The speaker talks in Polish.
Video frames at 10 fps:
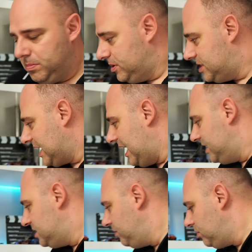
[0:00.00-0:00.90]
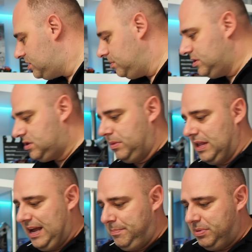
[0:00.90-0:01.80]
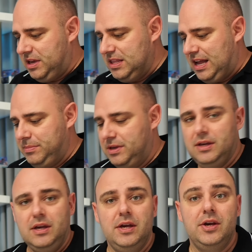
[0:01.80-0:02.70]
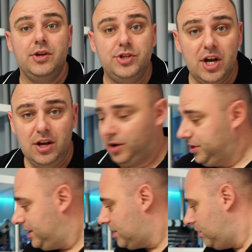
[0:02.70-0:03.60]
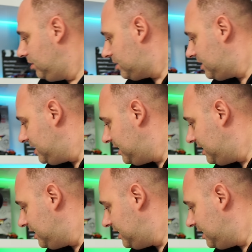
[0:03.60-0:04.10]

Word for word: Poczekajcie, włączymy sobie lampki, damy zielony kolor